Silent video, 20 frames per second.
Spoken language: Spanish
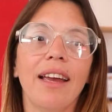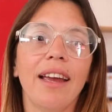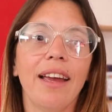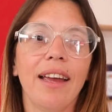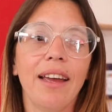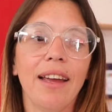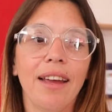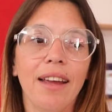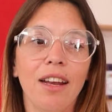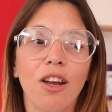
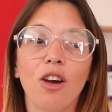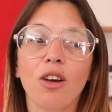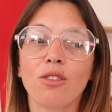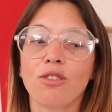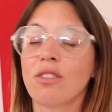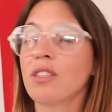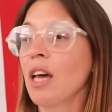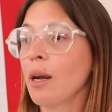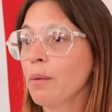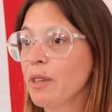eh,
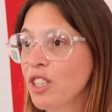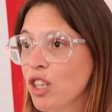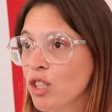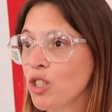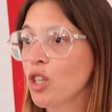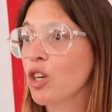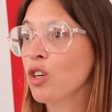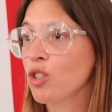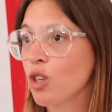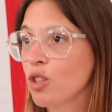los
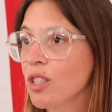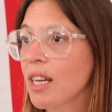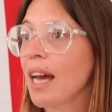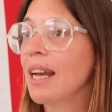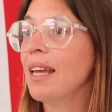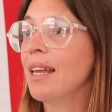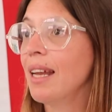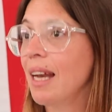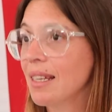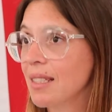servicios
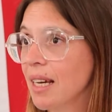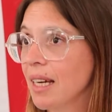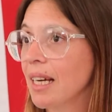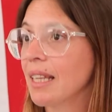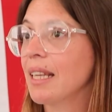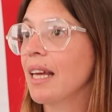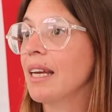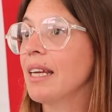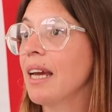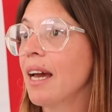psicosociales de la
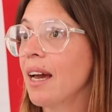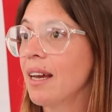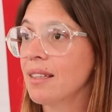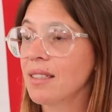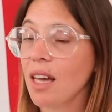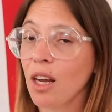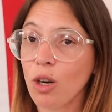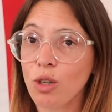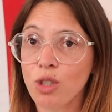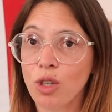Secretaría de
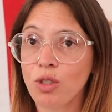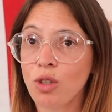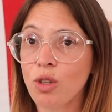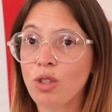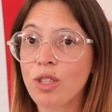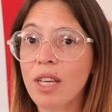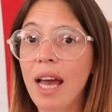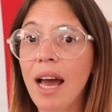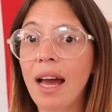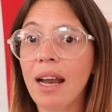Desarrollo
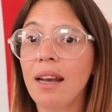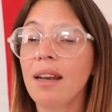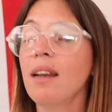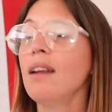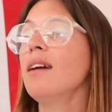Social,